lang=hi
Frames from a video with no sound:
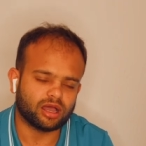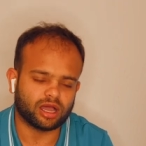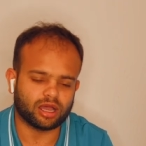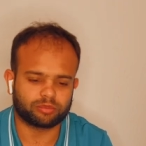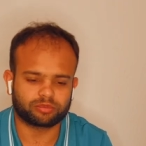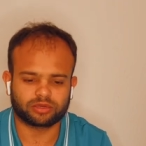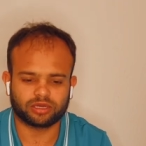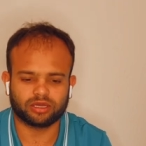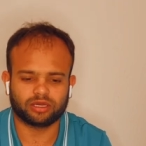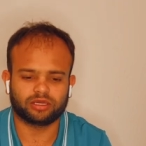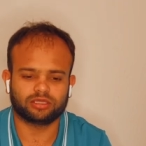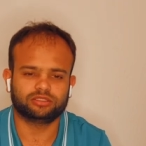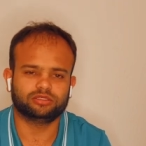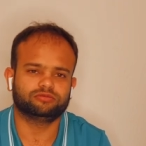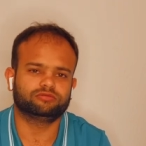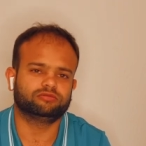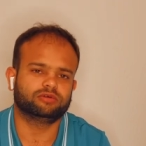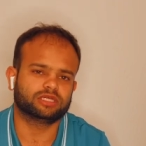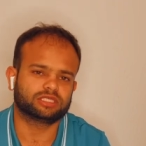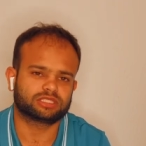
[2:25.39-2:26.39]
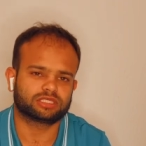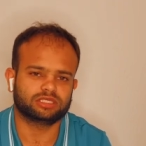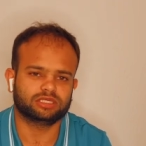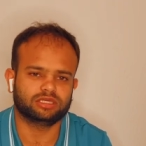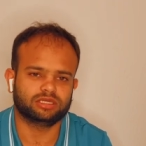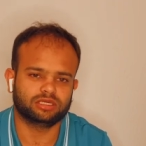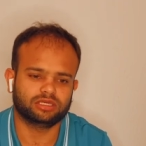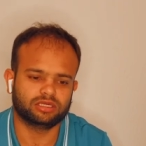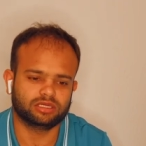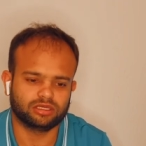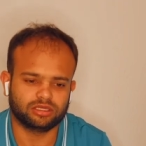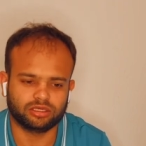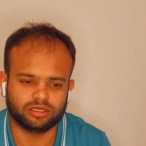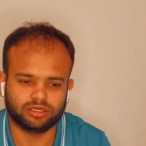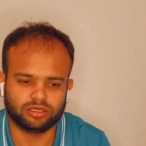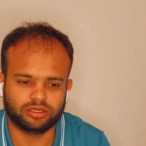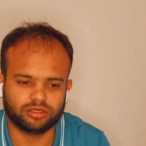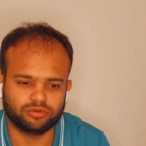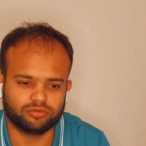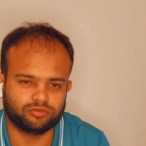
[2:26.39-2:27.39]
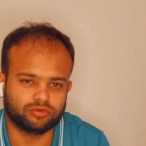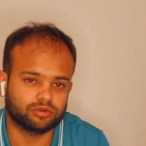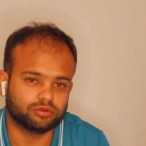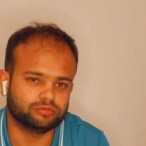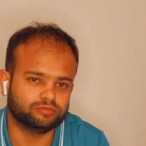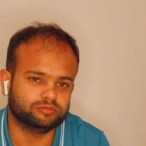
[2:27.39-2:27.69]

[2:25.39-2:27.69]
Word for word: आपका जो फर्स्ट वो